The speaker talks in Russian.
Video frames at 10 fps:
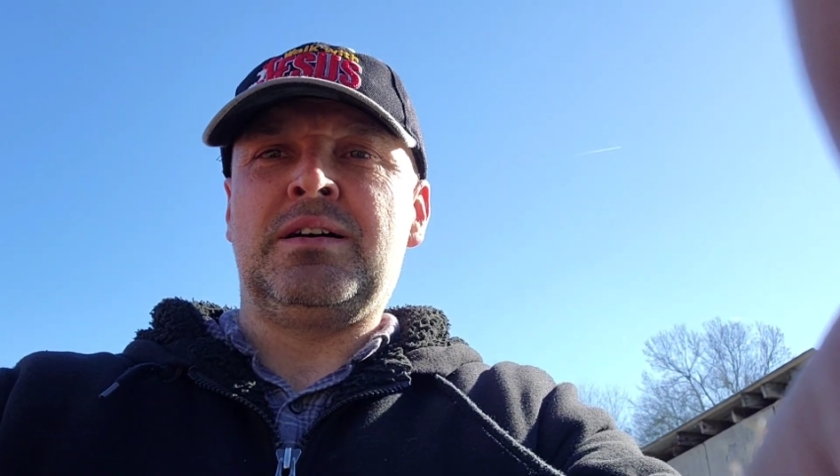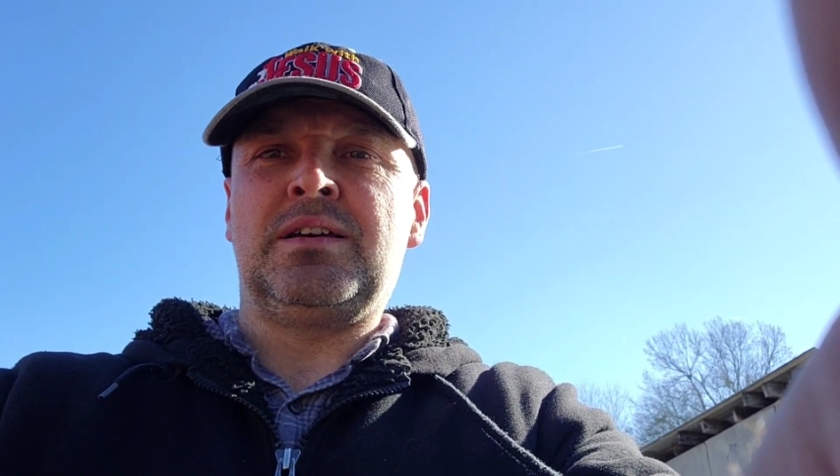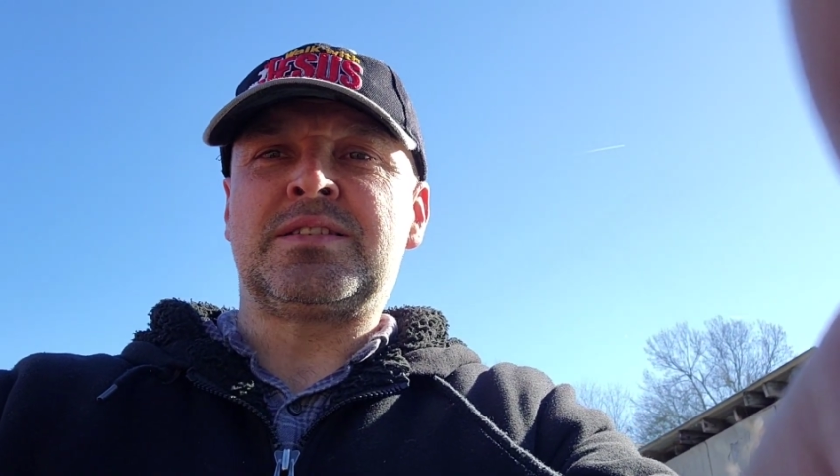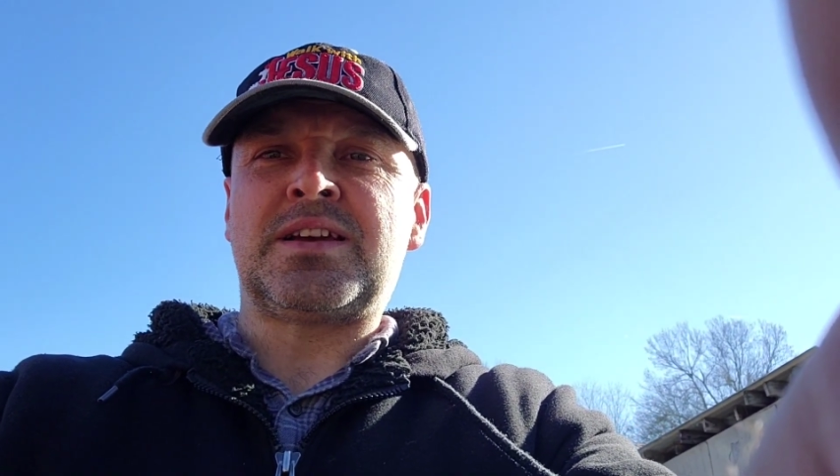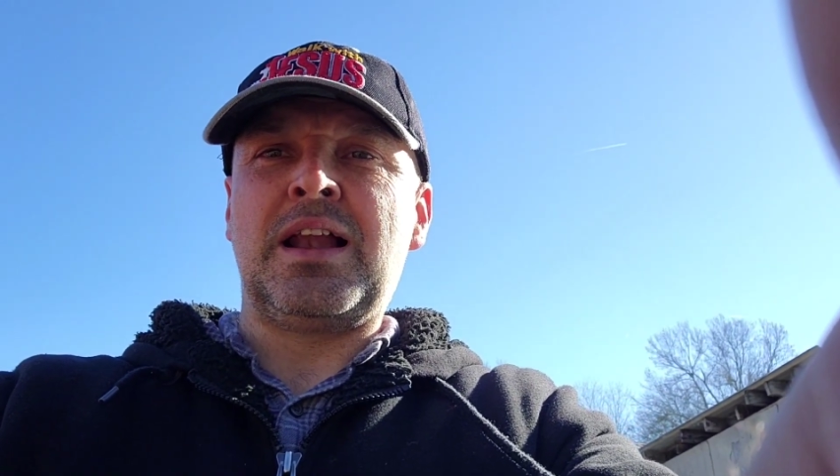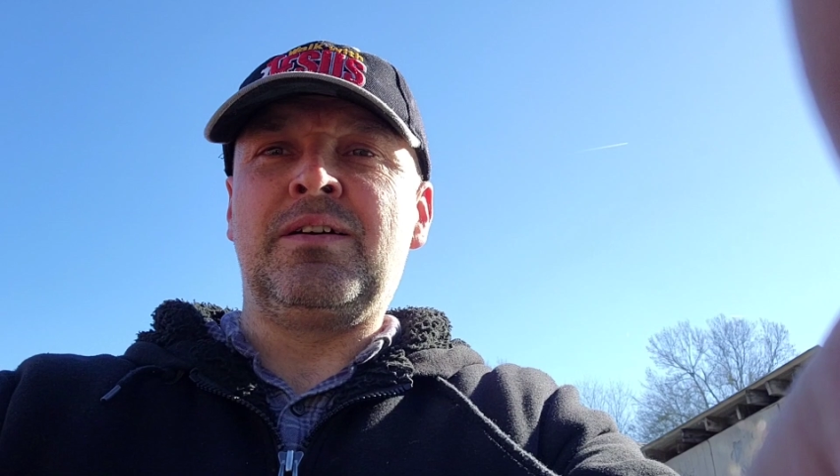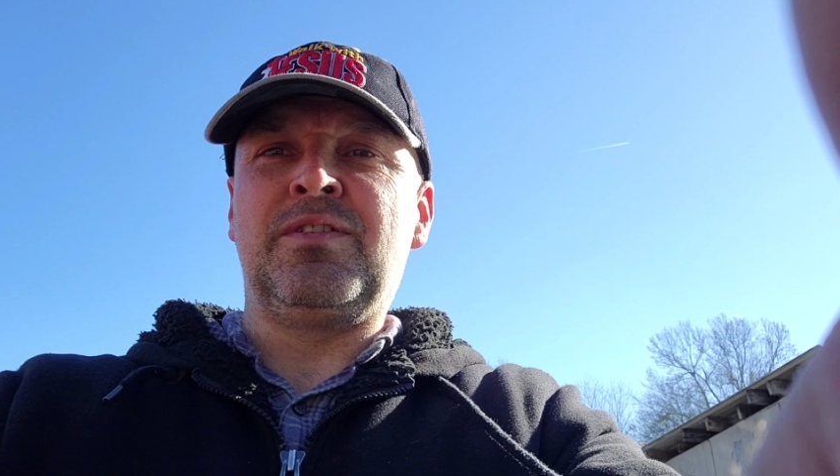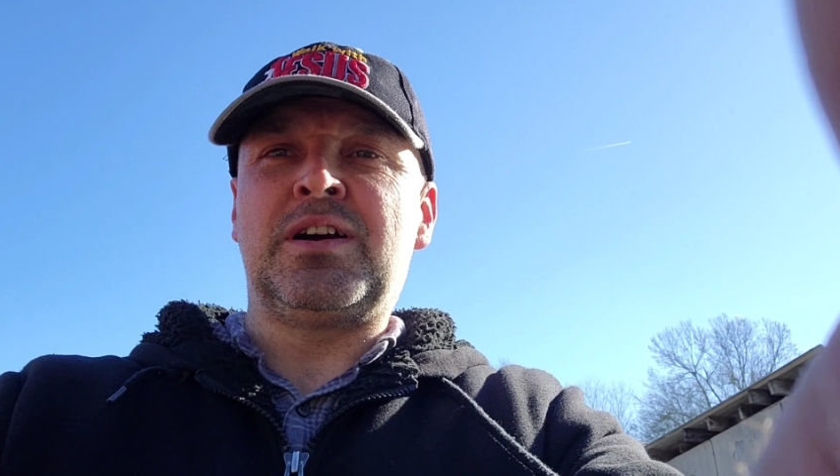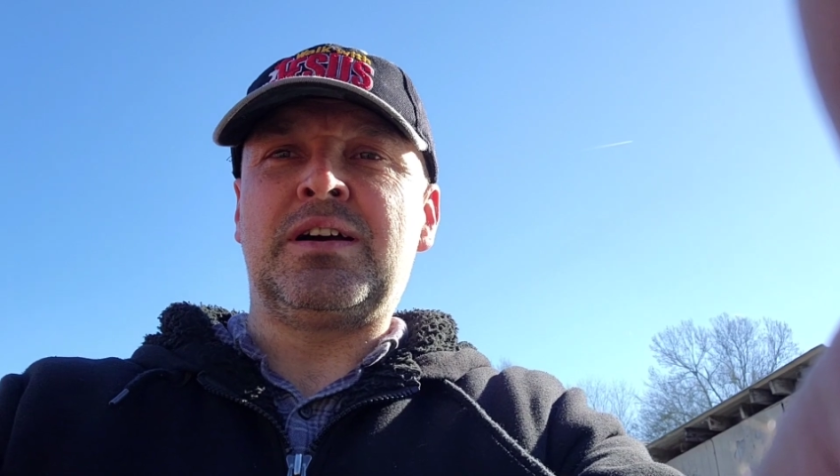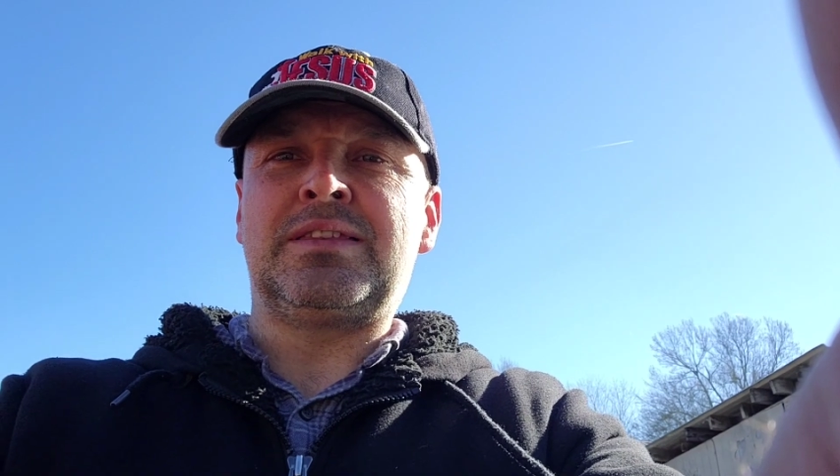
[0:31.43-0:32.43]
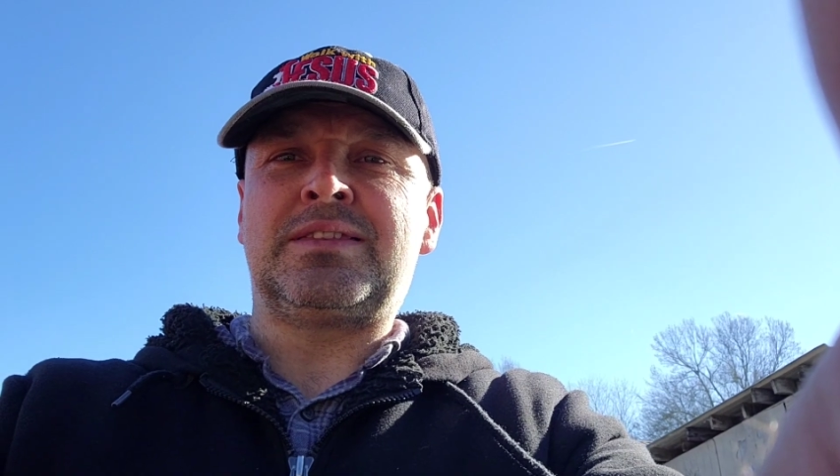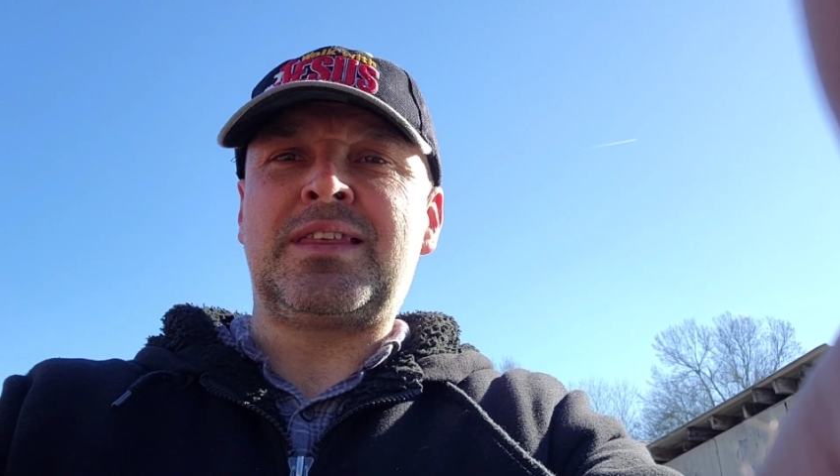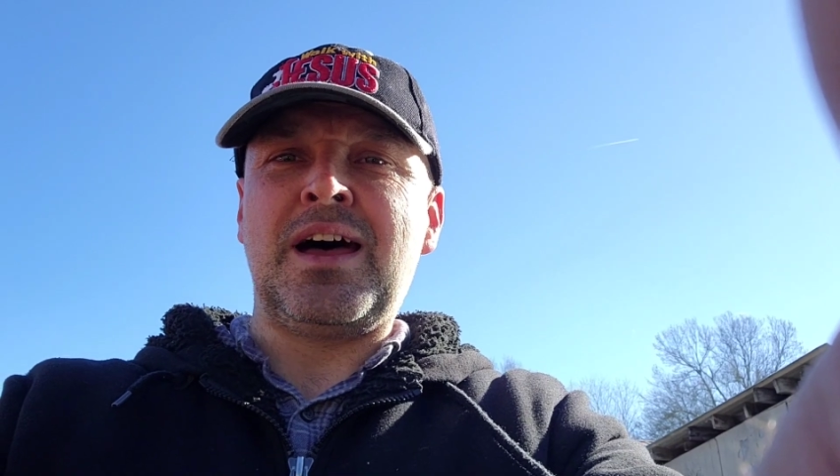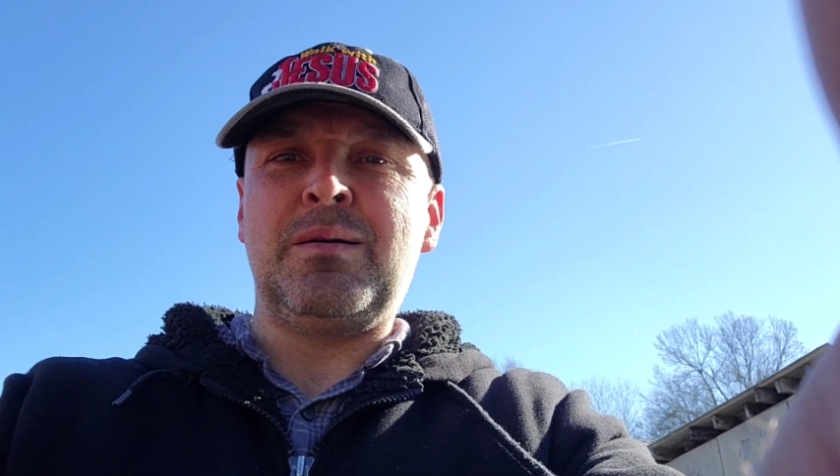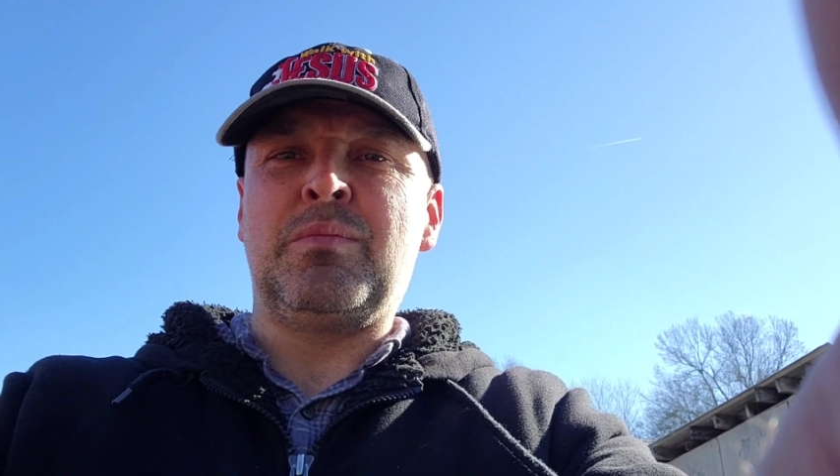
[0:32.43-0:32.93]
искали выход
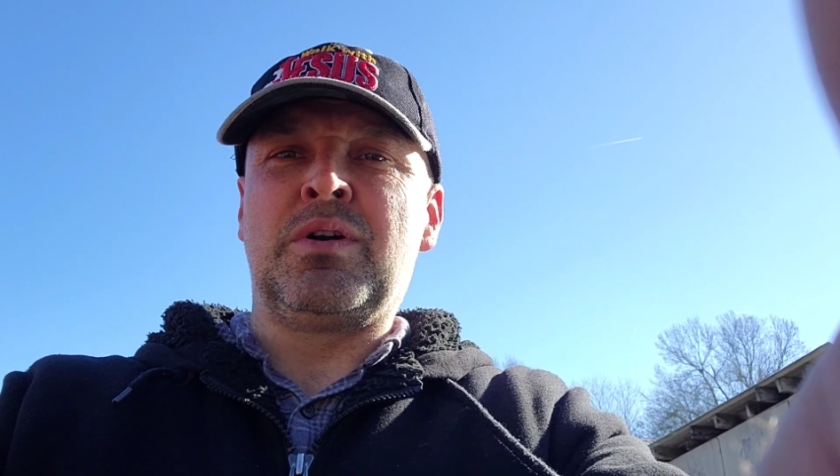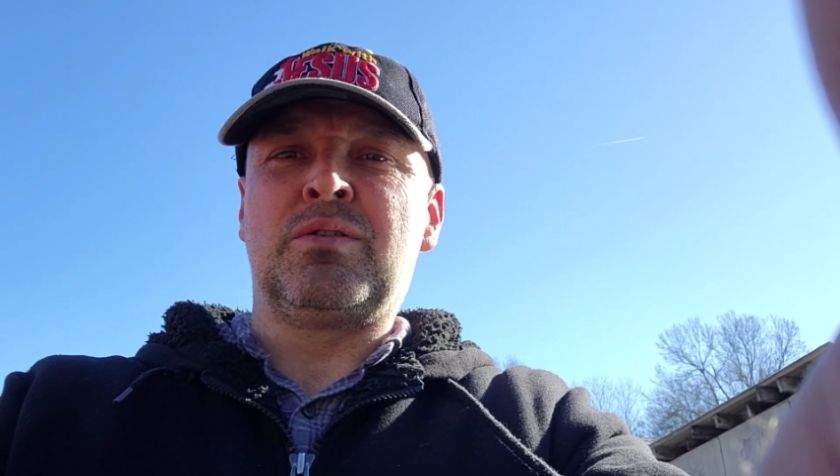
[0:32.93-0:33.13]
там,